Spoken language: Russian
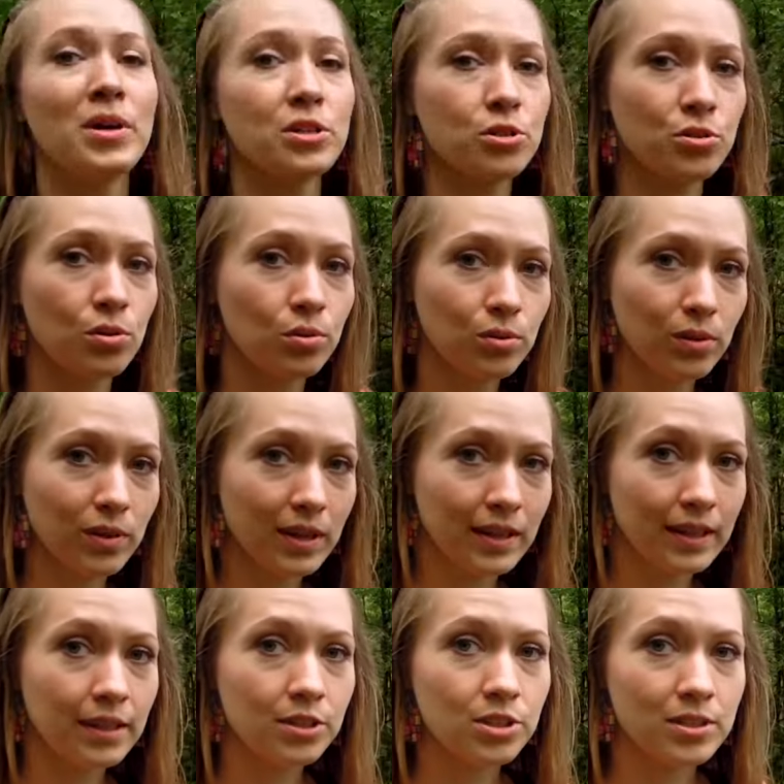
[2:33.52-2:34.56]
маршруту
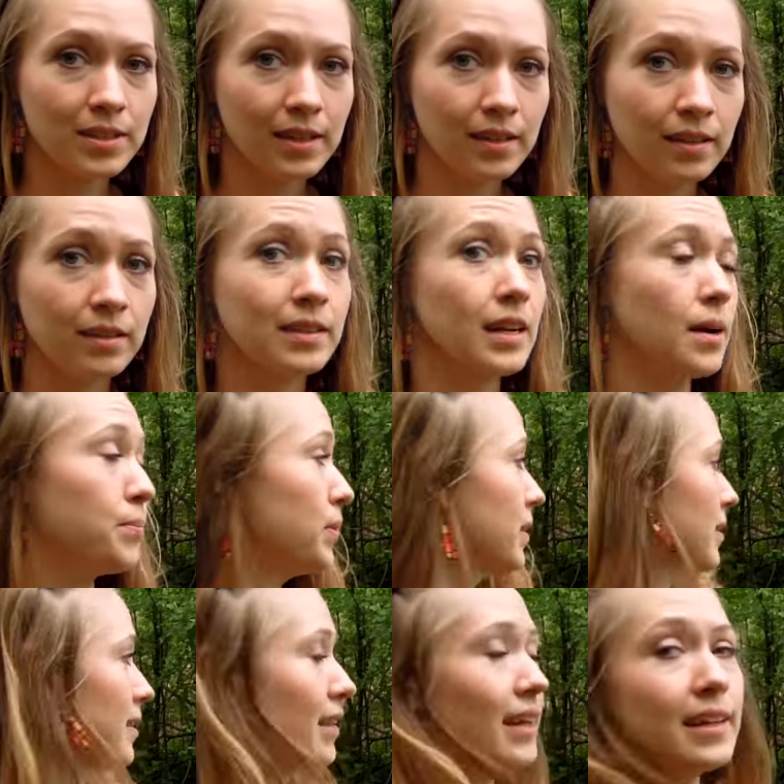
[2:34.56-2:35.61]
экологической
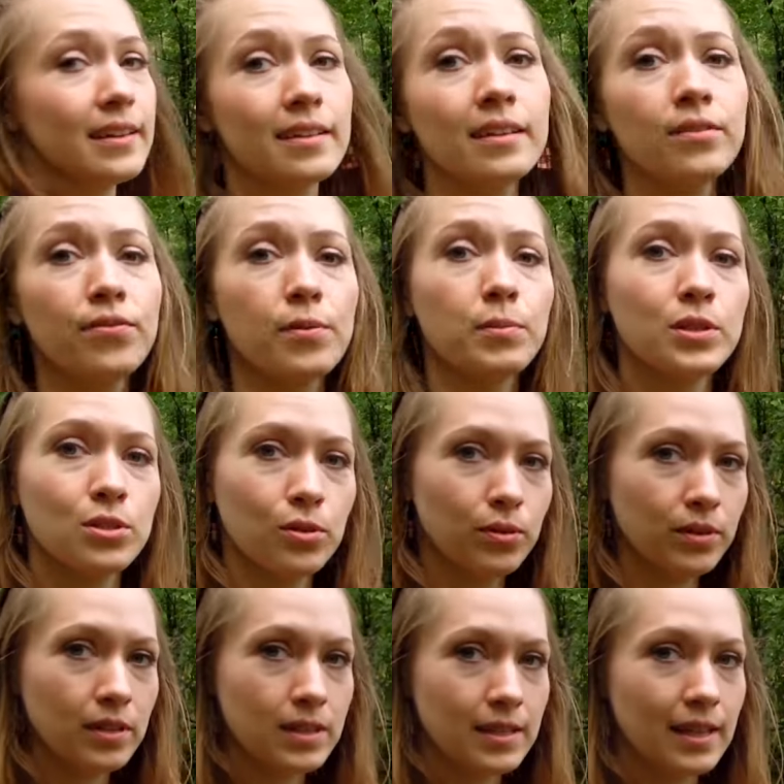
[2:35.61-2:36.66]
тропы стоят
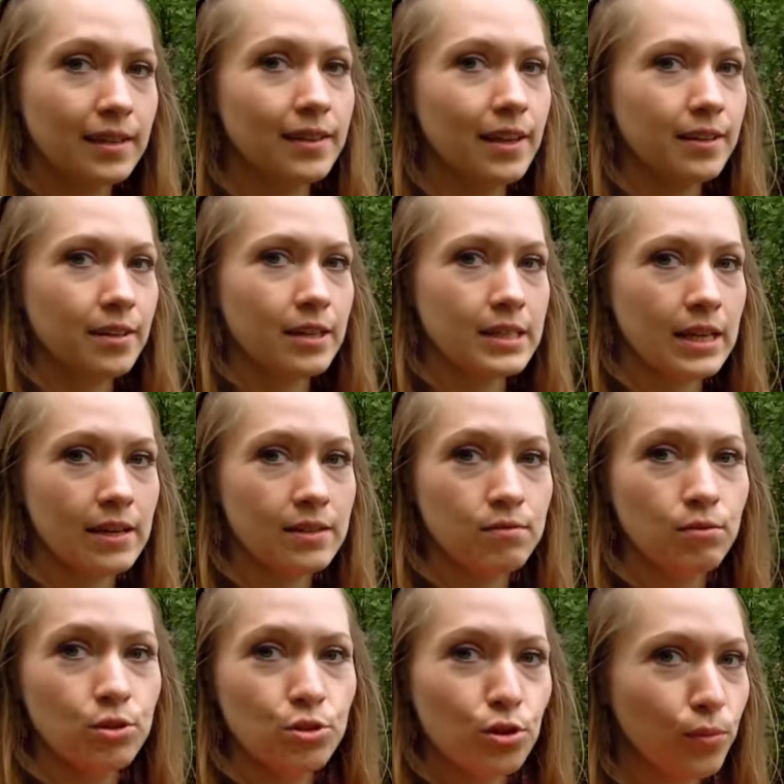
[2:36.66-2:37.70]
информационные стенды. Они
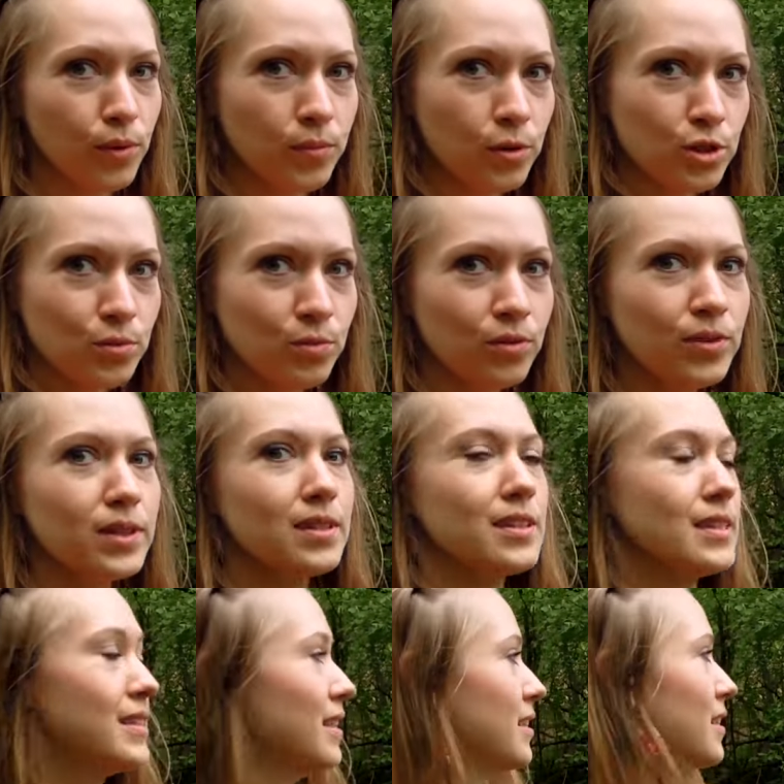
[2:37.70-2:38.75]
рассказывают, что мы можем
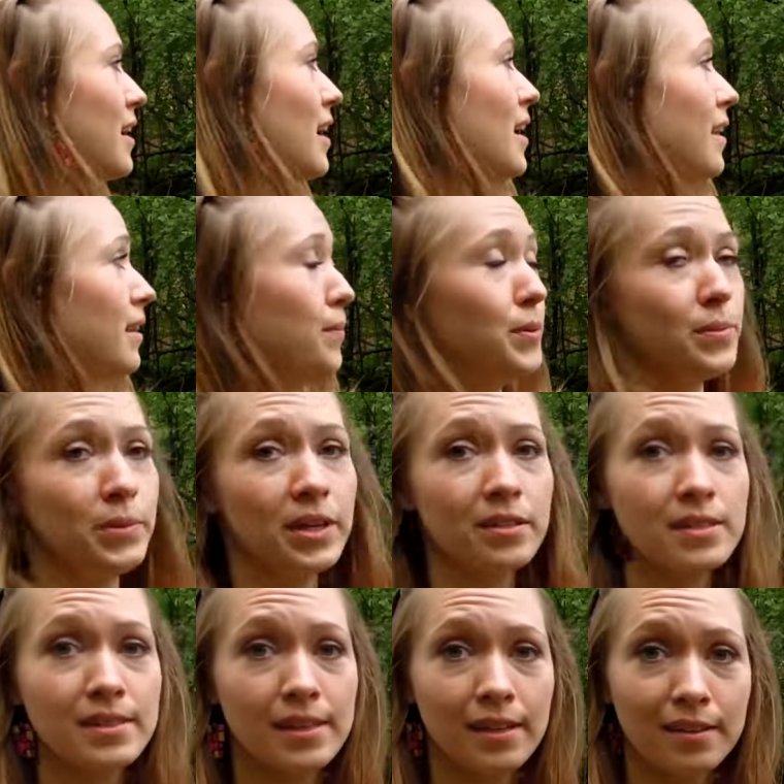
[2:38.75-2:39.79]
увидеть здесь.
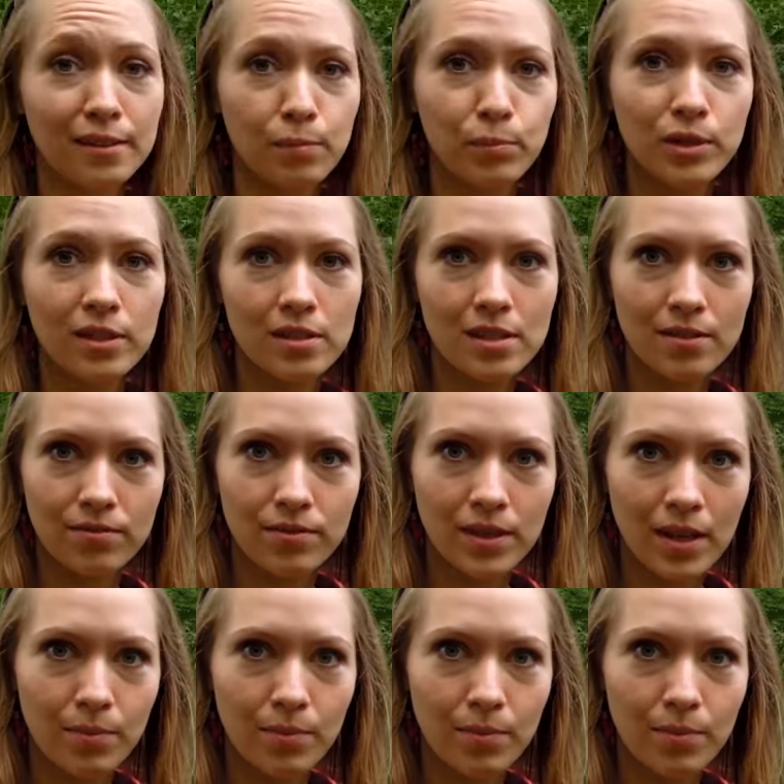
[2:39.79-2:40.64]
Например, стенд «Птицы в